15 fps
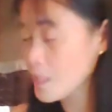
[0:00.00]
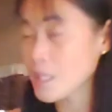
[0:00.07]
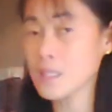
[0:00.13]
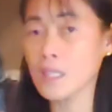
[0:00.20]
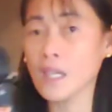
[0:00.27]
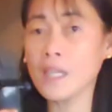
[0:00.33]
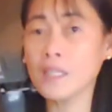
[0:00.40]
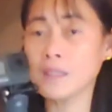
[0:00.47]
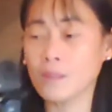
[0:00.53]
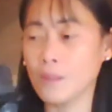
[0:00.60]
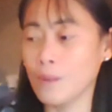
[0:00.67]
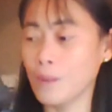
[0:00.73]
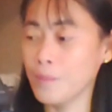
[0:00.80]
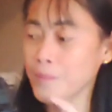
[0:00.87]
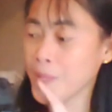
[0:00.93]
At saka
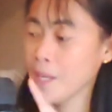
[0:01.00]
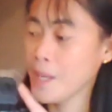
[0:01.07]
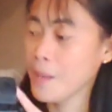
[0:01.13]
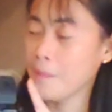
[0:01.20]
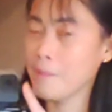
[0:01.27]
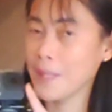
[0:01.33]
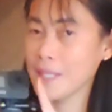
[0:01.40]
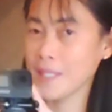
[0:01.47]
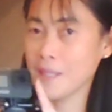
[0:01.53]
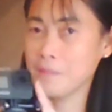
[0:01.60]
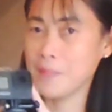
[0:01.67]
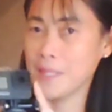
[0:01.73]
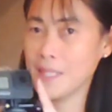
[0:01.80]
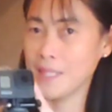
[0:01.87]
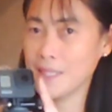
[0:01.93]
ito, may
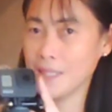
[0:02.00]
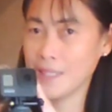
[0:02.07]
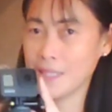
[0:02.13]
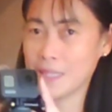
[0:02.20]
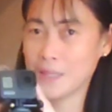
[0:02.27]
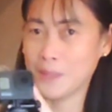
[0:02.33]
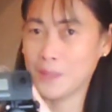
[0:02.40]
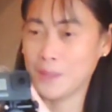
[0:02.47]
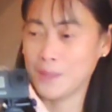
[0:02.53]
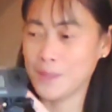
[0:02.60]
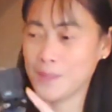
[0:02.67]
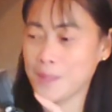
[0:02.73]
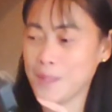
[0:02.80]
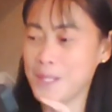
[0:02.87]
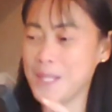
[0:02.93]
nakabili na nito.
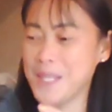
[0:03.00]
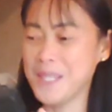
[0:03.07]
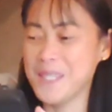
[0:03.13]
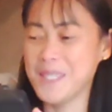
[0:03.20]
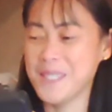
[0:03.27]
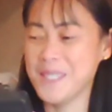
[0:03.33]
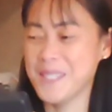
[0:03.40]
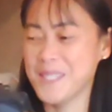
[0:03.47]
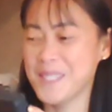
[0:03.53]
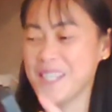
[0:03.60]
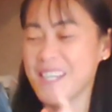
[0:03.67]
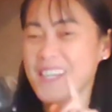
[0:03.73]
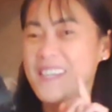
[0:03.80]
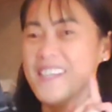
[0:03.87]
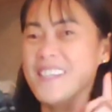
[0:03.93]
So,
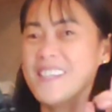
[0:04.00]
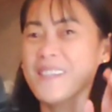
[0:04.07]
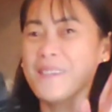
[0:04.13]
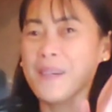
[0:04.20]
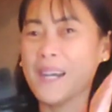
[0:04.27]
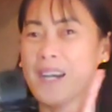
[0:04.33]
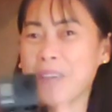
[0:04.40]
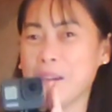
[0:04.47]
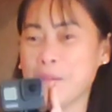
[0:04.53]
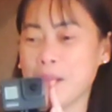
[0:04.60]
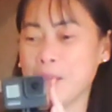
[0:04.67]
uh,